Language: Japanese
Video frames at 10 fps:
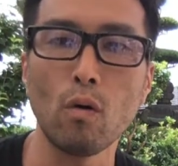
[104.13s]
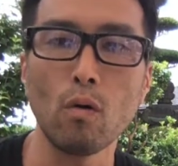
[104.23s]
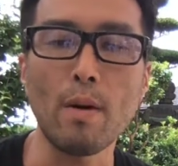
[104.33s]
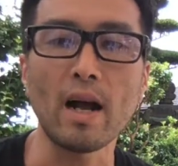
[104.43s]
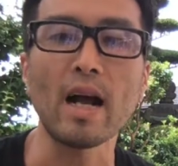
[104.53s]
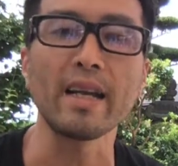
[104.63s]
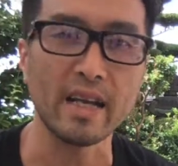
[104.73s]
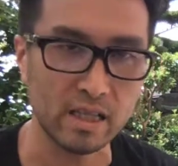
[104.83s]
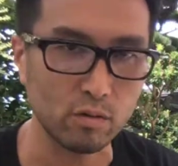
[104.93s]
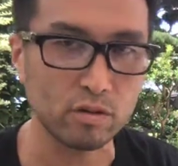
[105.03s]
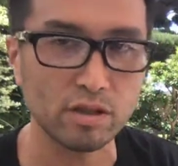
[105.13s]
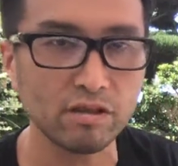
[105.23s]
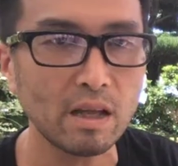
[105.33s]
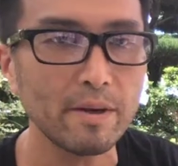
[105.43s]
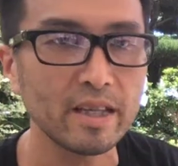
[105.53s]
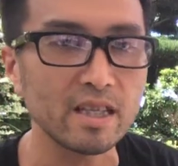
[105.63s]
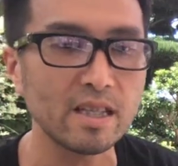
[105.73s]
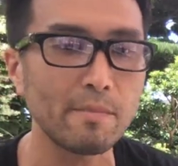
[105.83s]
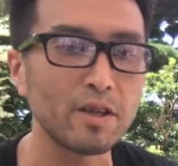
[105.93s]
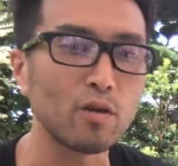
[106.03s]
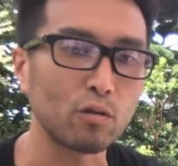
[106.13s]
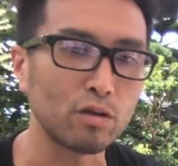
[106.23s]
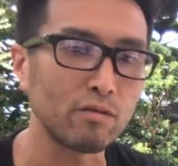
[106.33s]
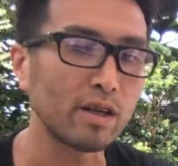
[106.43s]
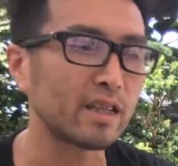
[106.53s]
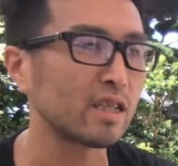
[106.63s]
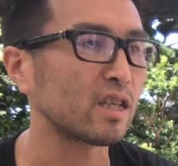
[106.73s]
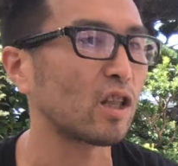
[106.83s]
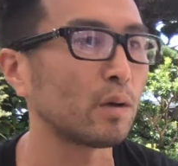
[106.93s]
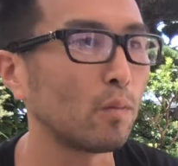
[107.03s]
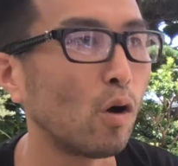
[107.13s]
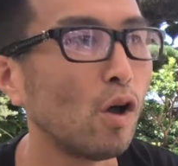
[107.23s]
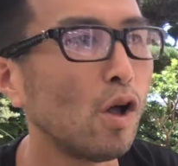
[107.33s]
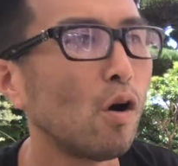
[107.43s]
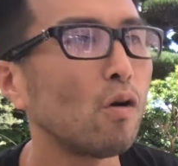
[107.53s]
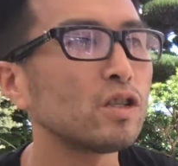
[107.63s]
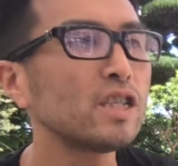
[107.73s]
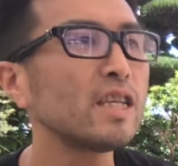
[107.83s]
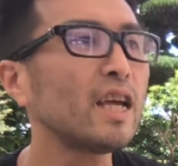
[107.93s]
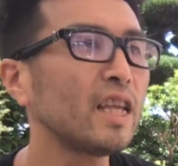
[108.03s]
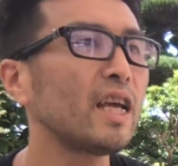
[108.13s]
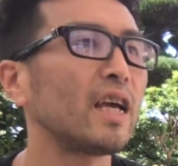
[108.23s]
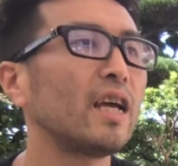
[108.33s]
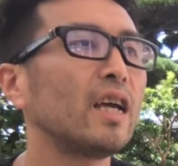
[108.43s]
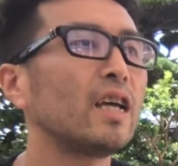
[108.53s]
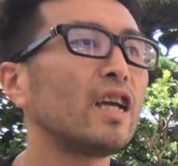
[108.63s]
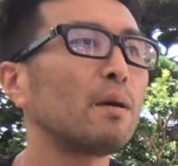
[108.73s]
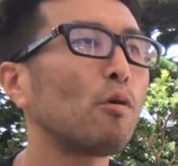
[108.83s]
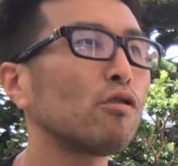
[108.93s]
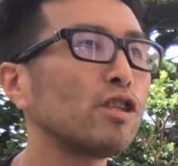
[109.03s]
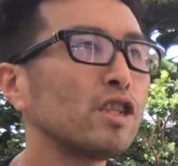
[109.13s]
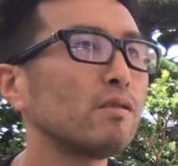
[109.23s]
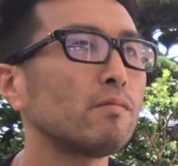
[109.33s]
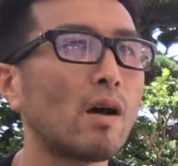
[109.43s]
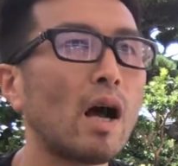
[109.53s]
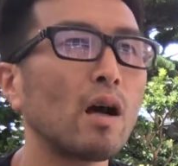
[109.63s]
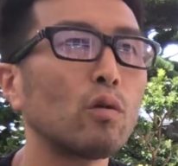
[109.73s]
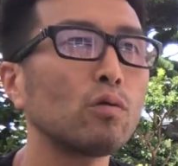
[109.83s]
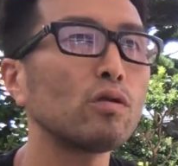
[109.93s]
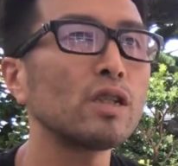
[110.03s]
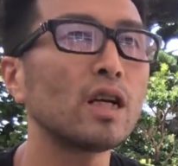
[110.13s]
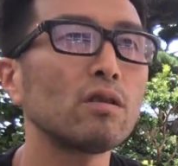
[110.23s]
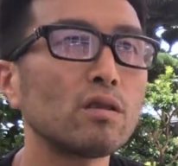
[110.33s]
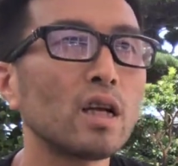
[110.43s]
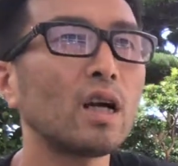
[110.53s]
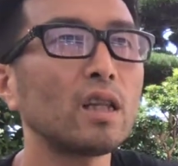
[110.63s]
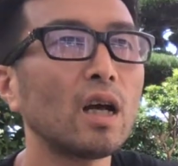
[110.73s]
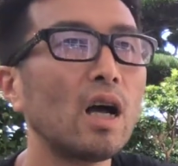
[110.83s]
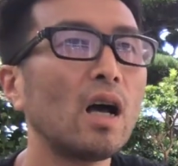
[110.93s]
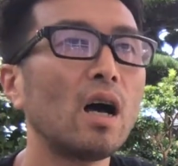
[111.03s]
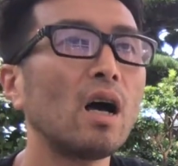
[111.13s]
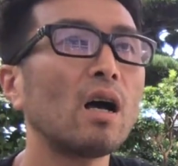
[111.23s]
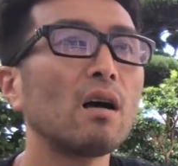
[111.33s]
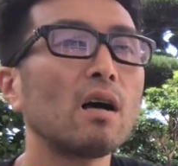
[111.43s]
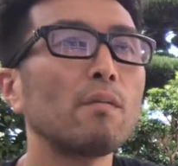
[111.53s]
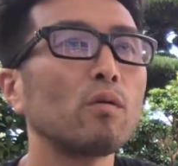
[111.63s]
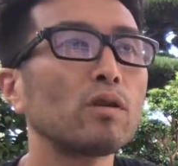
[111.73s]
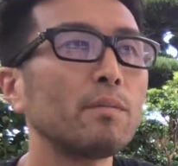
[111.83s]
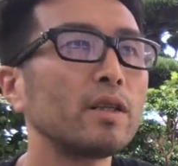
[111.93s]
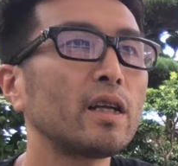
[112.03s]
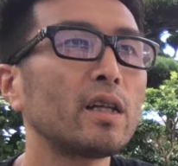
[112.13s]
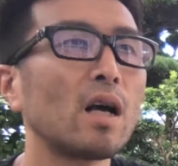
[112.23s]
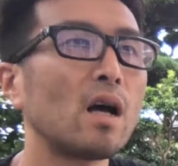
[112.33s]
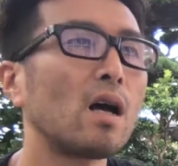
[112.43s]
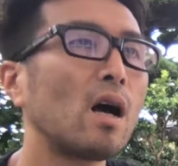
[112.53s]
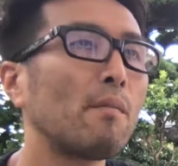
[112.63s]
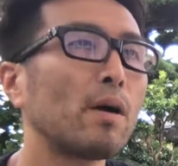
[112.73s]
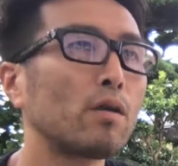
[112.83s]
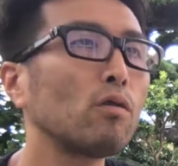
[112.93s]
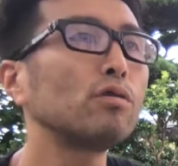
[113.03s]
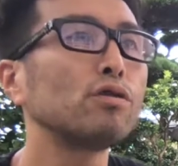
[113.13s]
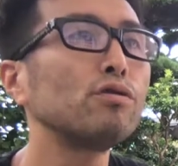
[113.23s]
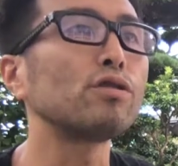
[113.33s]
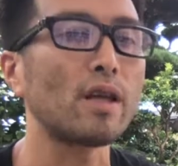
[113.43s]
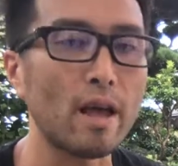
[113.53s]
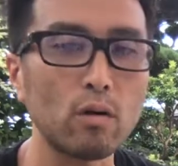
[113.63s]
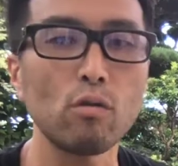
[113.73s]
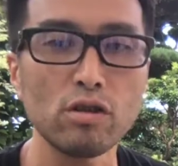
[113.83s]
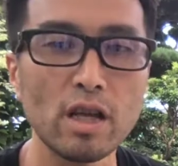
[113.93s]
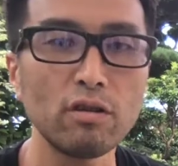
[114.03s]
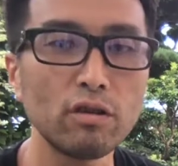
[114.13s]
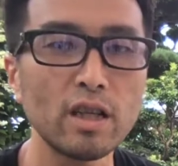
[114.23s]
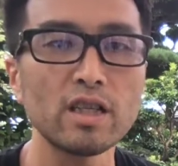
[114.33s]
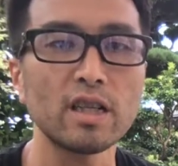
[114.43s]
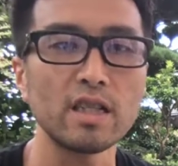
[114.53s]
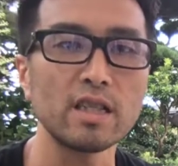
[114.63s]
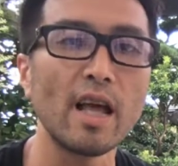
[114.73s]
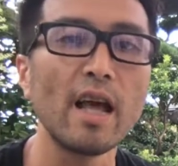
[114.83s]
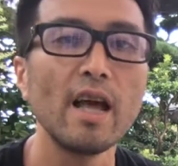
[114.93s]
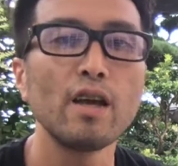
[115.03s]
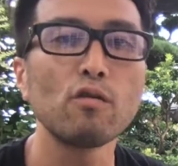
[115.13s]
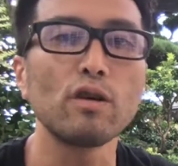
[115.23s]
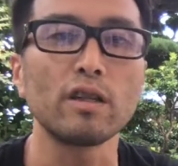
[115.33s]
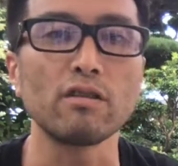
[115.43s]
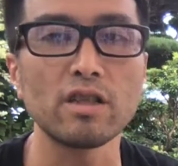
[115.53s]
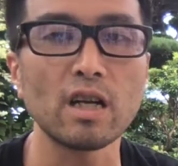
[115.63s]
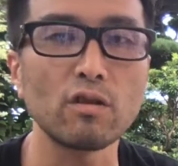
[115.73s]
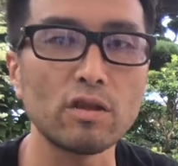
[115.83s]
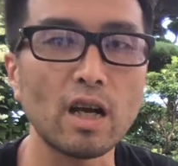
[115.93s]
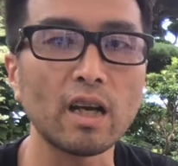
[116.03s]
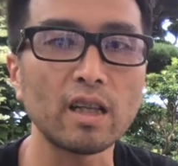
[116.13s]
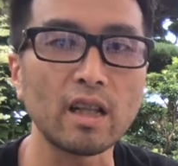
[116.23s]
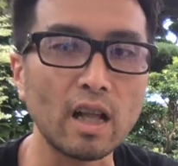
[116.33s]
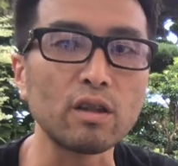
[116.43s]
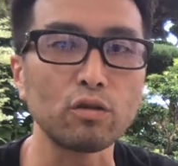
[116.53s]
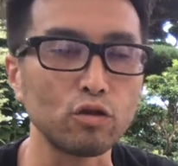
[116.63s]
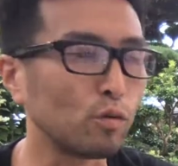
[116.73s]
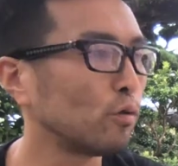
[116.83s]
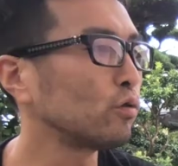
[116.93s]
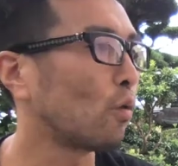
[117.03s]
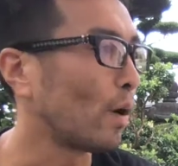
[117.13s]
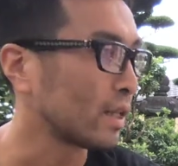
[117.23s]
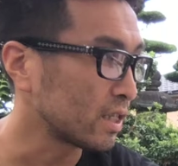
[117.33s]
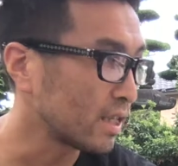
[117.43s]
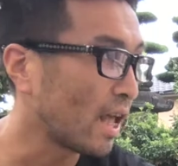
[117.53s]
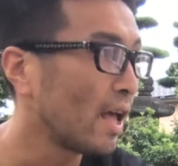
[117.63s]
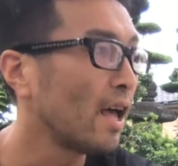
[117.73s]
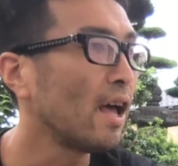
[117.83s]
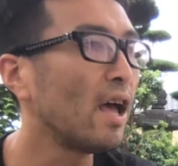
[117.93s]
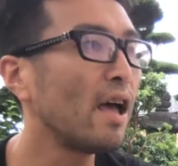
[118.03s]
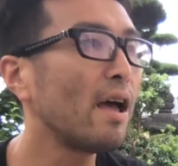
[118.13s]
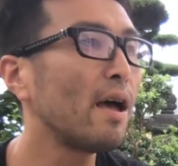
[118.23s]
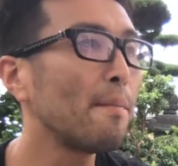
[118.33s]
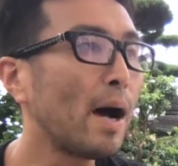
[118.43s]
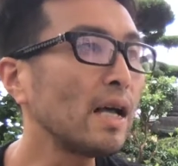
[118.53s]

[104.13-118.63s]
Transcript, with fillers: まあ、解決をするためにですねビデオを撮ってるわけですけれども、実際に、えー、僕自身はこの時間の使い方があ僕が見てきた、まあ、よく言う成功している人たちがですねよくやってる時間の使い方だなというふうに思うのはですね、えー、